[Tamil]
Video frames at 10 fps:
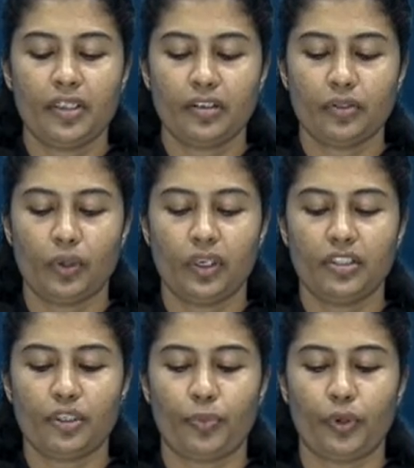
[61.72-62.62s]
என்று
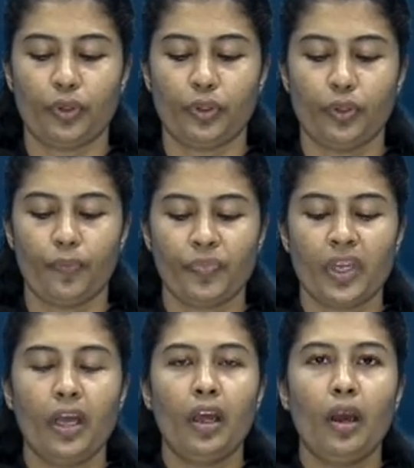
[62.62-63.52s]
சொல்கின்ற பொழுது
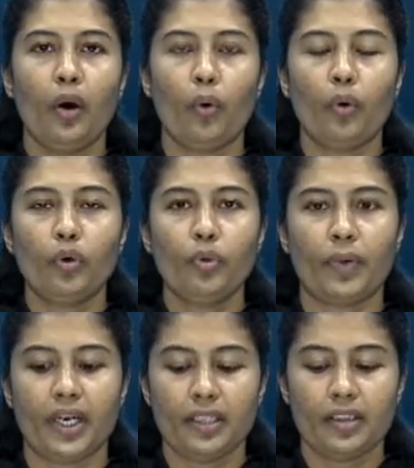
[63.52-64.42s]
ஒரு
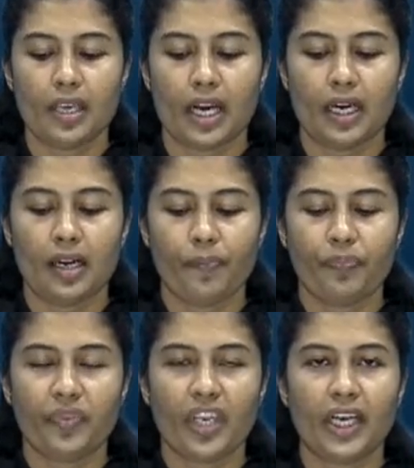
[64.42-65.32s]
மணித்தியாளம்
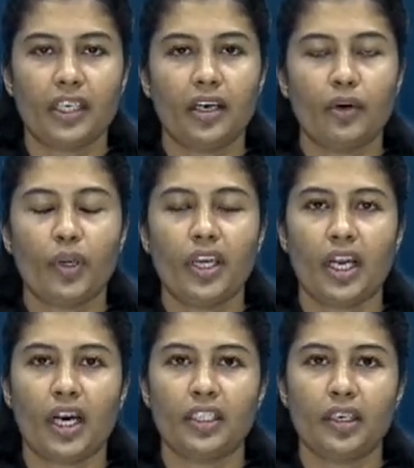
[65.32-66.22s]
நற்கருணை
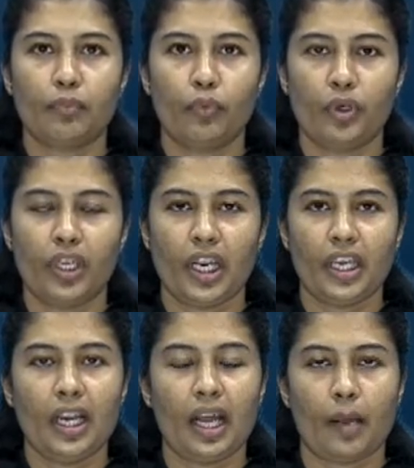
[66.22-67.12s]
நாதர்
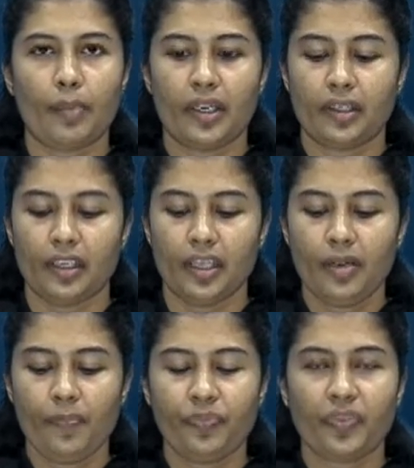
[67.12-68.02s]
முன்னிலையில் அமர்ந்து
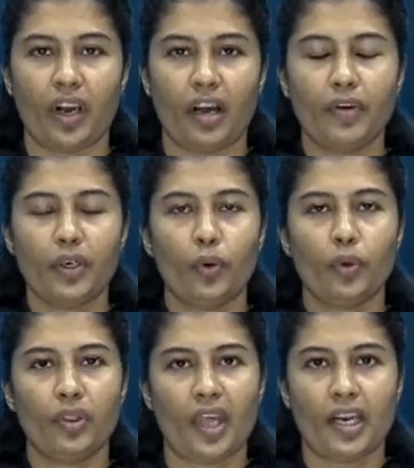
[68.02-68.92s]

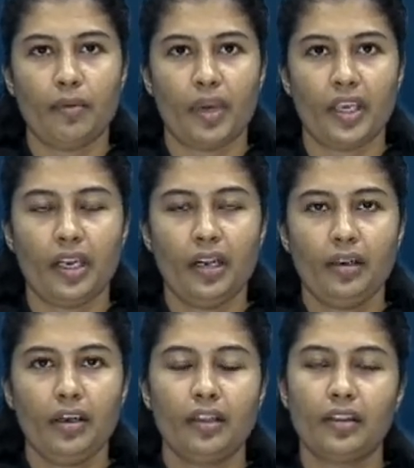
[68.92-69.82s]
அவரோடு தனிமையில்
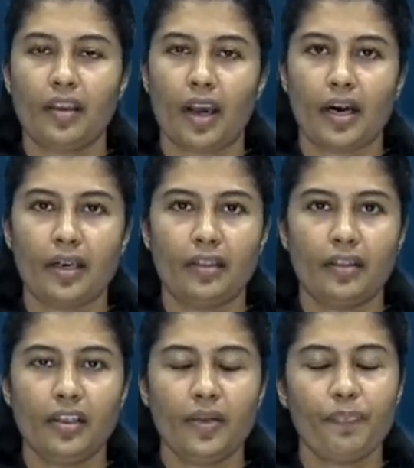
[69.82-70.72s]

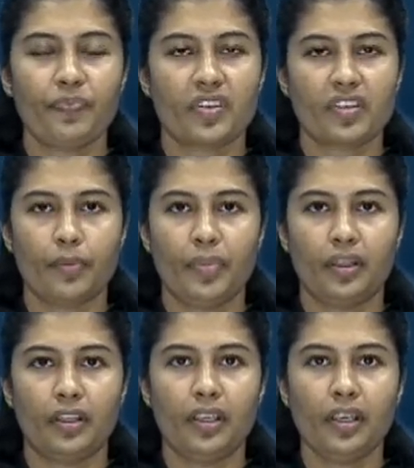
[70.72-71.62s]
தியானித்து
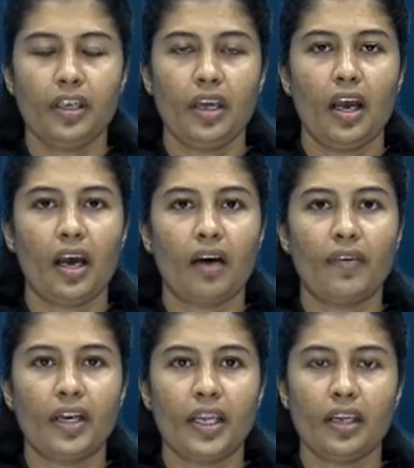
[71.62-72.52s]
செபித்து
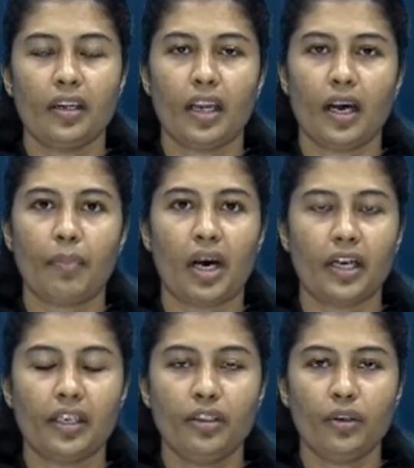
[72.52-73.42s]
அவரை நாம்
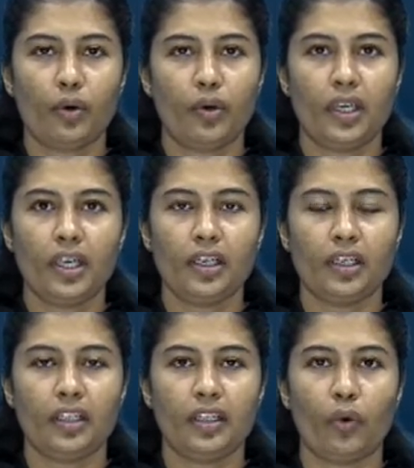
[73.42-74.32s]
அறிந்து கொள்ள
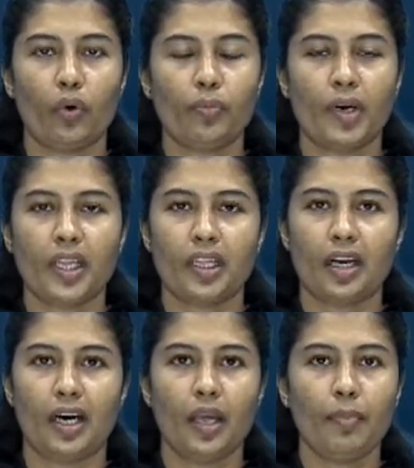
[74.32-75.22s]
இந்த ஒரு
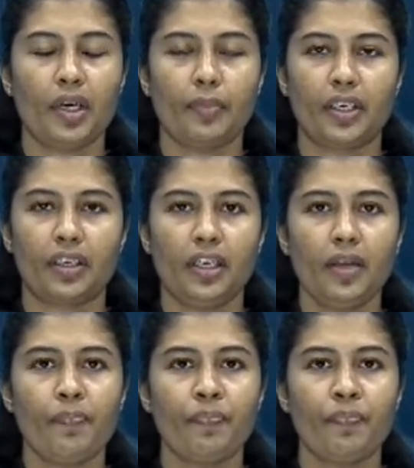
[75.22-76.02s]
மணத்தியாலம் எமக்கு